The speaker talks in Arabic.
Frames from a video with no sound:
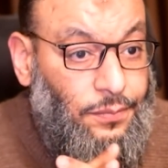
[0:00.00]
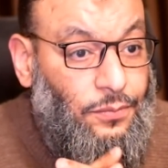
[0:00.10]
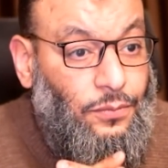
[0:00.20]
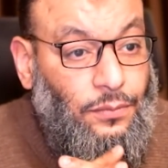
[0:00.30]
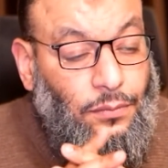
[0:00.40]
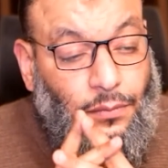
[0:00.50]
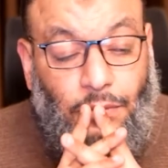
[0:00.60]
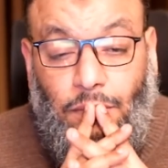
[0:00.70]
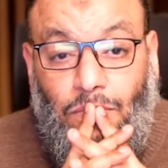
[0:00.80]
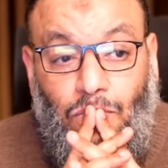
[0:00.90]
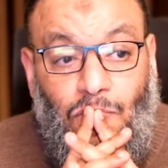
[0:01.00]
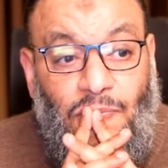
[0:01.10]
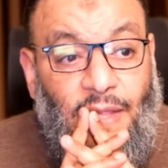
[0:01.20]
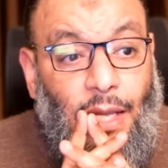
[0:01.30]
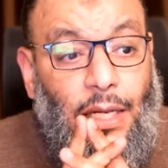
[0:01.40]
اقراها انت
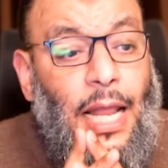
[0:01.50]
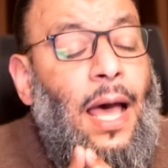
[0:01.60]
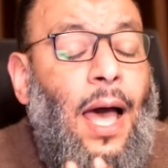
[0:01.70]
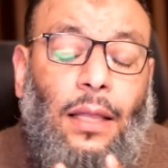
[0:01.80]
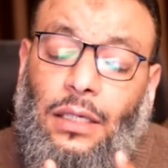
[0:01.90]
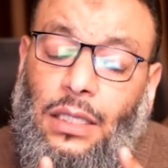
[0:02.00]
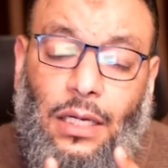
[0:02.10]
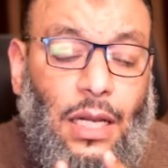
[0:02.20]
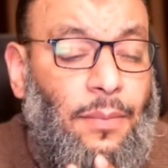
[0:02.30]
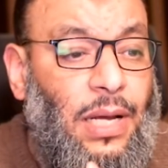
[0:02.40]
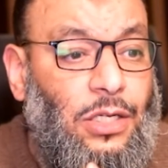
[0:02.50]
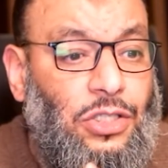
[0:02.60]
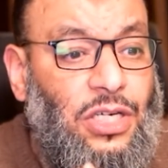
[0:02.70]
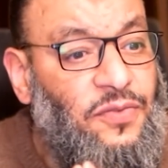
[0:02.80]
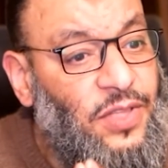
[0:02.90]
انا ما لا حضرتك يعني لا معلش
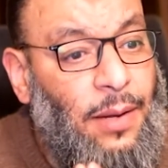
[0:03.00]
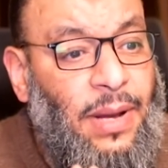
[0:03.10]
افتح يعني.